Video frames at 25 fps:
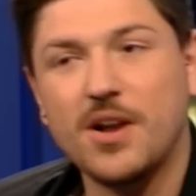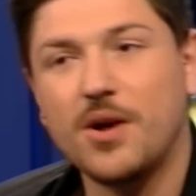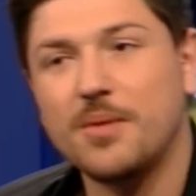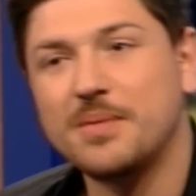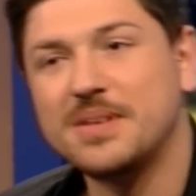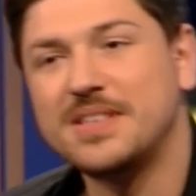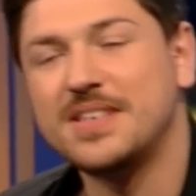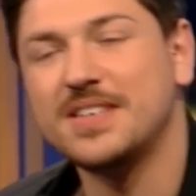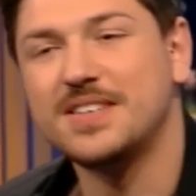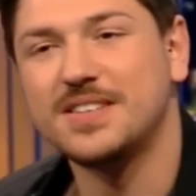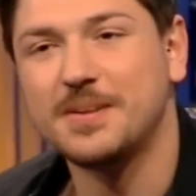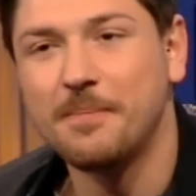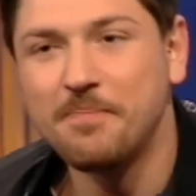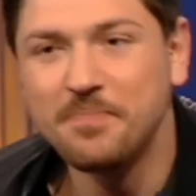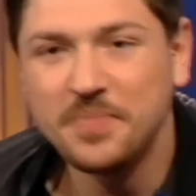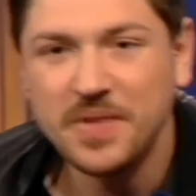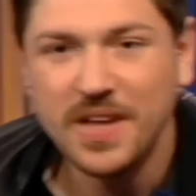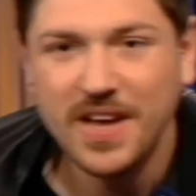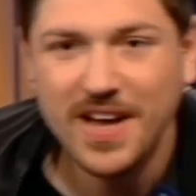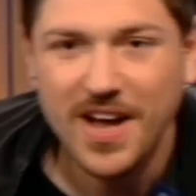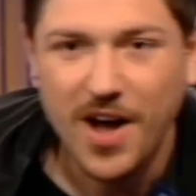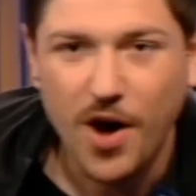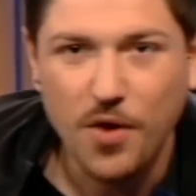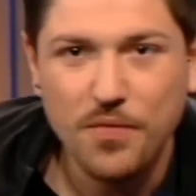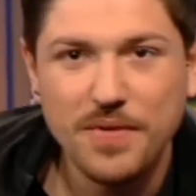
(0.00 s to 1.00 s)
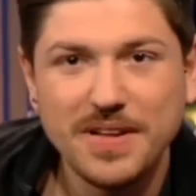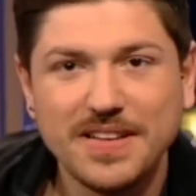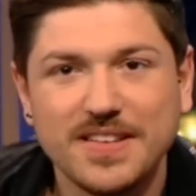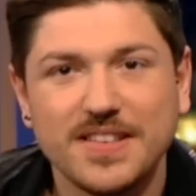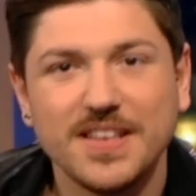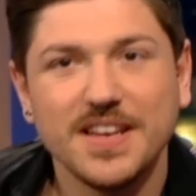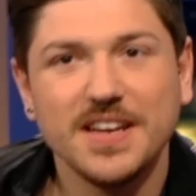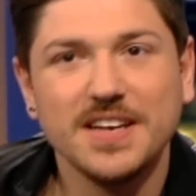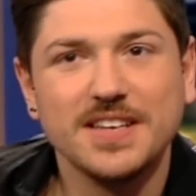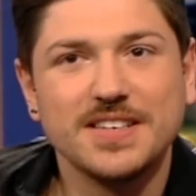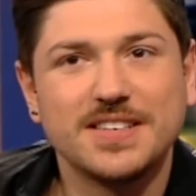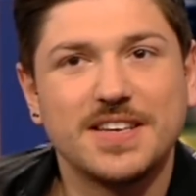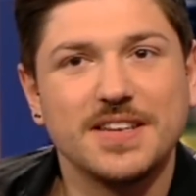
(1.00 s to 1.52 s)
alors, en fait,
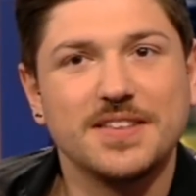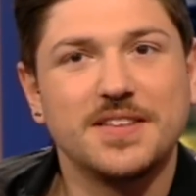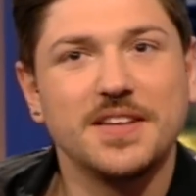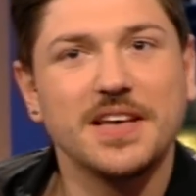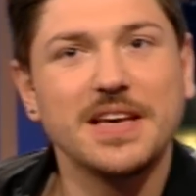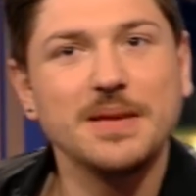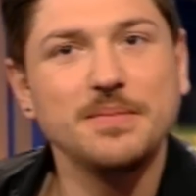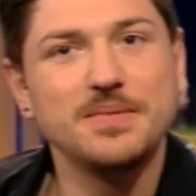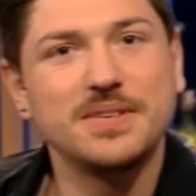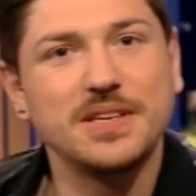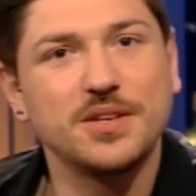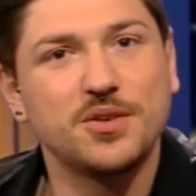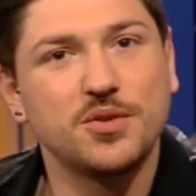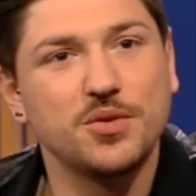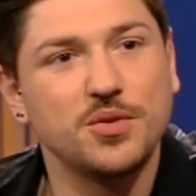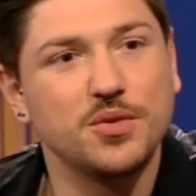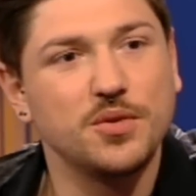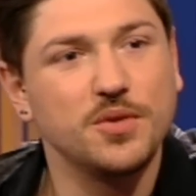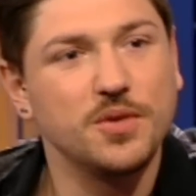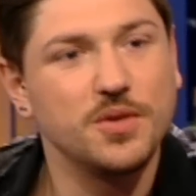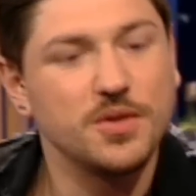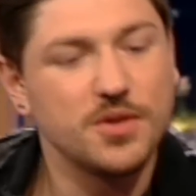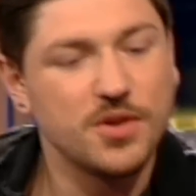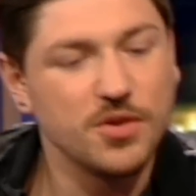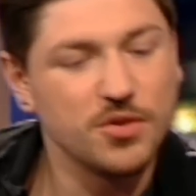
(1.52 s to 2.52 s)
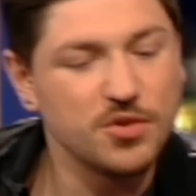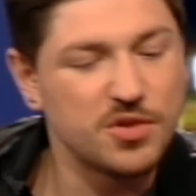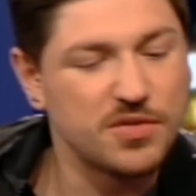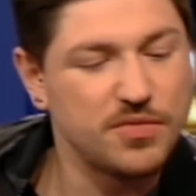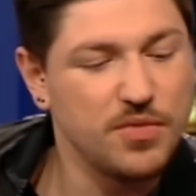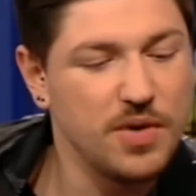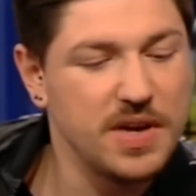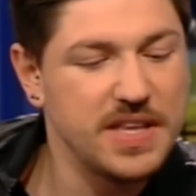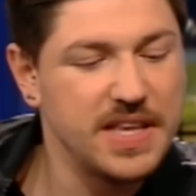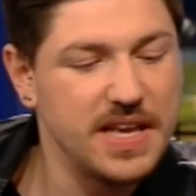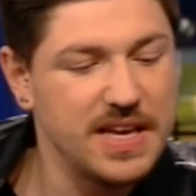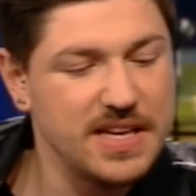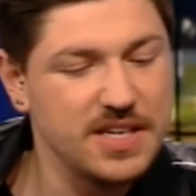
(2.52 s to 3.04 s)
ce qui est terrible, c'est que quand je
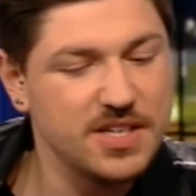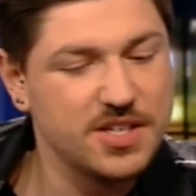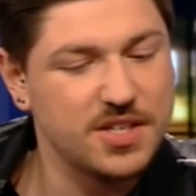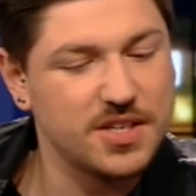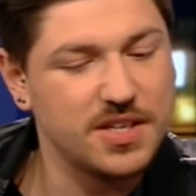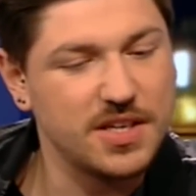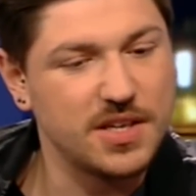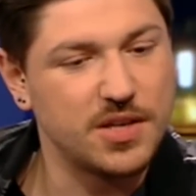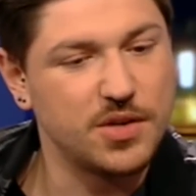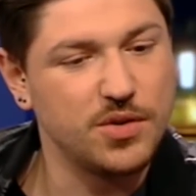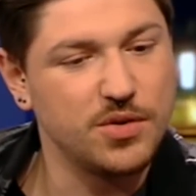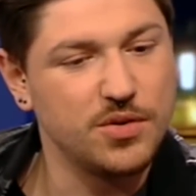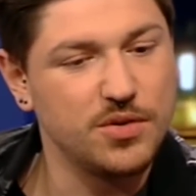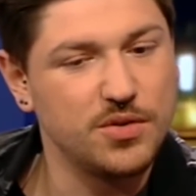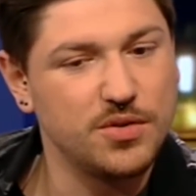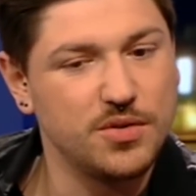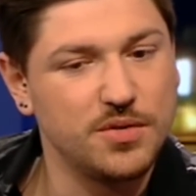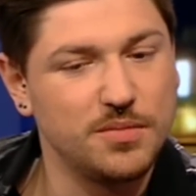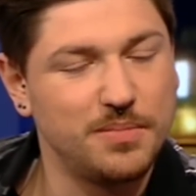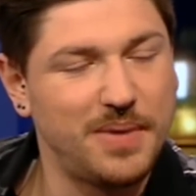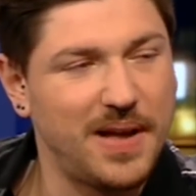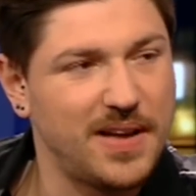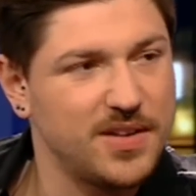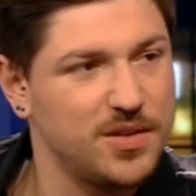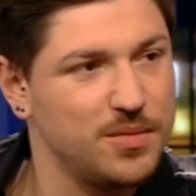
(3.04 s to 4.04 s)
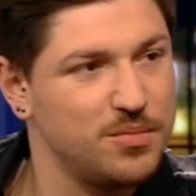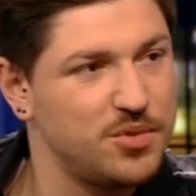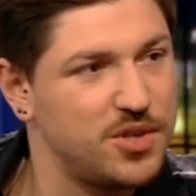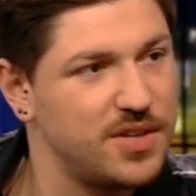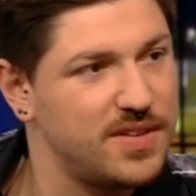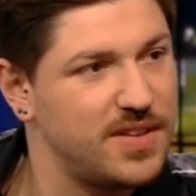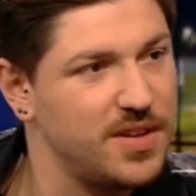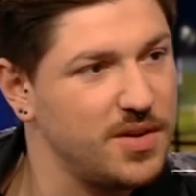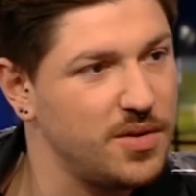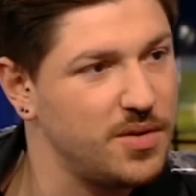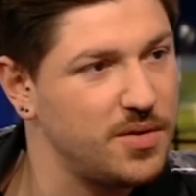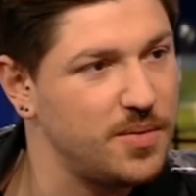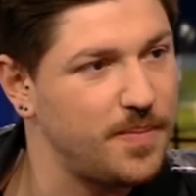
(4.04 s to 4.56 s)
voyage et que, par exemple,
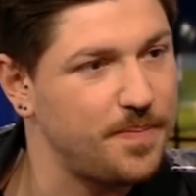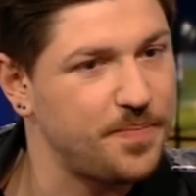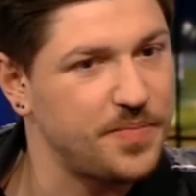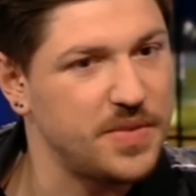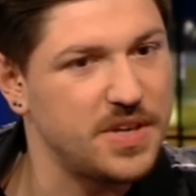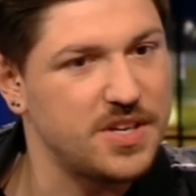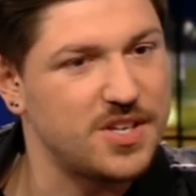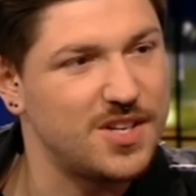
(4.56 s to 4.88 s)
j'étais en.